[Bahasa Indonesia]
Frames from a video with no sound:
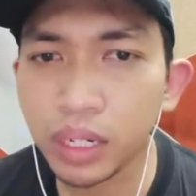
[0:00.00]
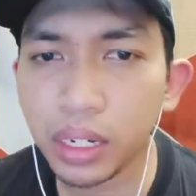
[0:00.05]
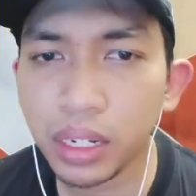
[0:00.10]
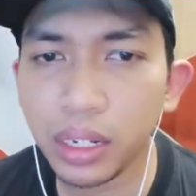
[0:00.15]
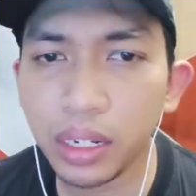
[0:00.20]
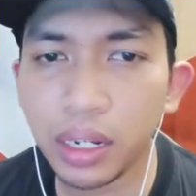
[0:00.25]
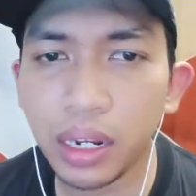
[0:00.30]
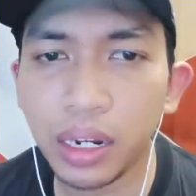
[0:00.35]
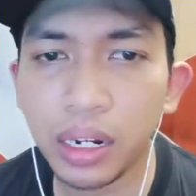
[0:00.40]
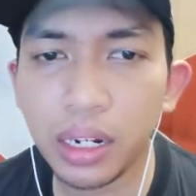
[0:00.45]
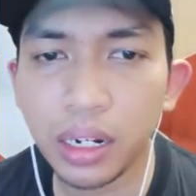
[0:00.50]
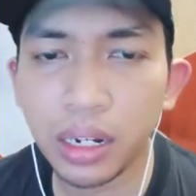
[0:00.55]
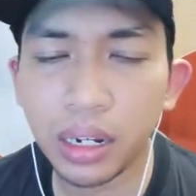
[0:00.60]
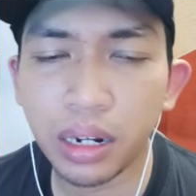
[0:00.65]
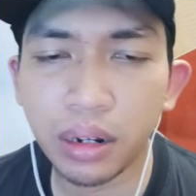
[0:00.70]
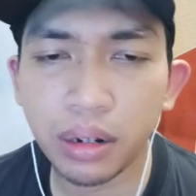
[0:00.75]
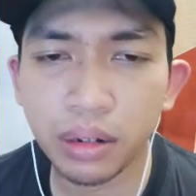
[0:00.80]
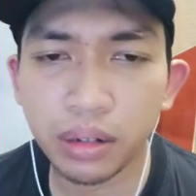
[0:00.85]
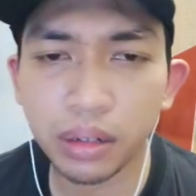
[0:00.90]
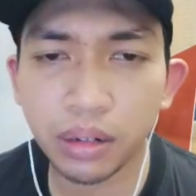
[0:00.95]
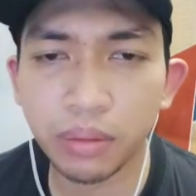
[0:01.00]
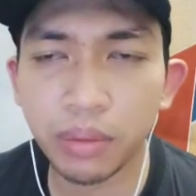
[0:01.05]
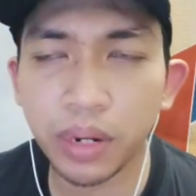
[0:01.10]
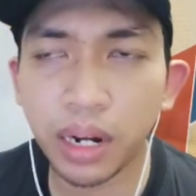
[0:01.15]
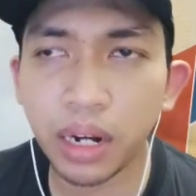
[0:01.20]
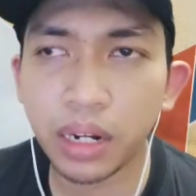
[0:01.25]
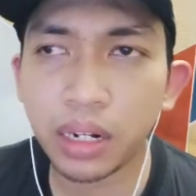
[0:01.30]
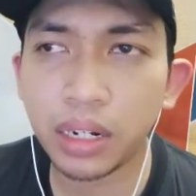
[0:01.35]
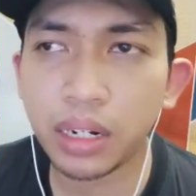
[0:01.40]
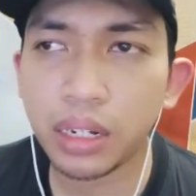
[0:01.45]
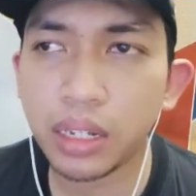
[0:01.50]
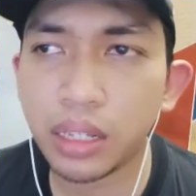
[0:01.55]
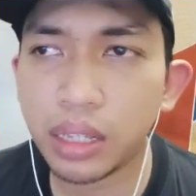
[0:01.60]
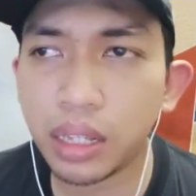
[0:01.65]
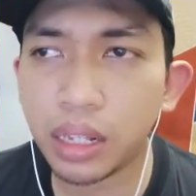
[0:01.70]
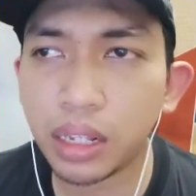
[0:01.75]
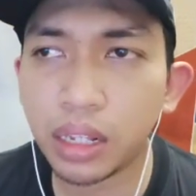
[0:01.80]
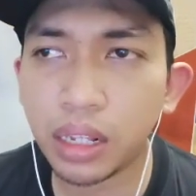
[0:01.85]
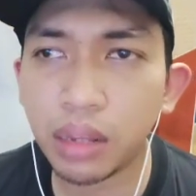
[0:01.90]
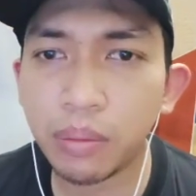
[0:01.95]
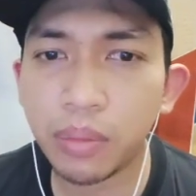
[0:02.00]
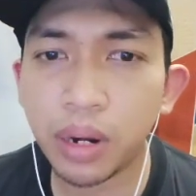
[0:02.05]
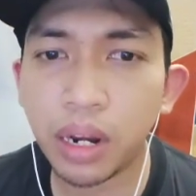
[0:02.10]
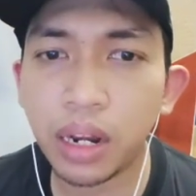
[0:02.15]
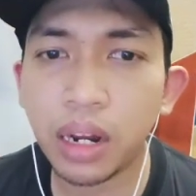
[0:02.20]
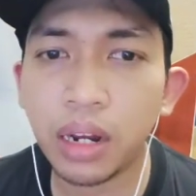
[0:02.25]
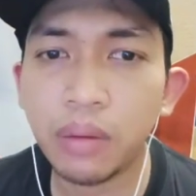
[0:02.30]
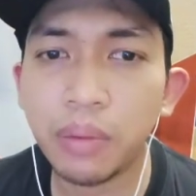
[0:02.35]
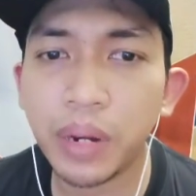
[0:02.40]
jadi dengan kemenangan ini kita tetap berada di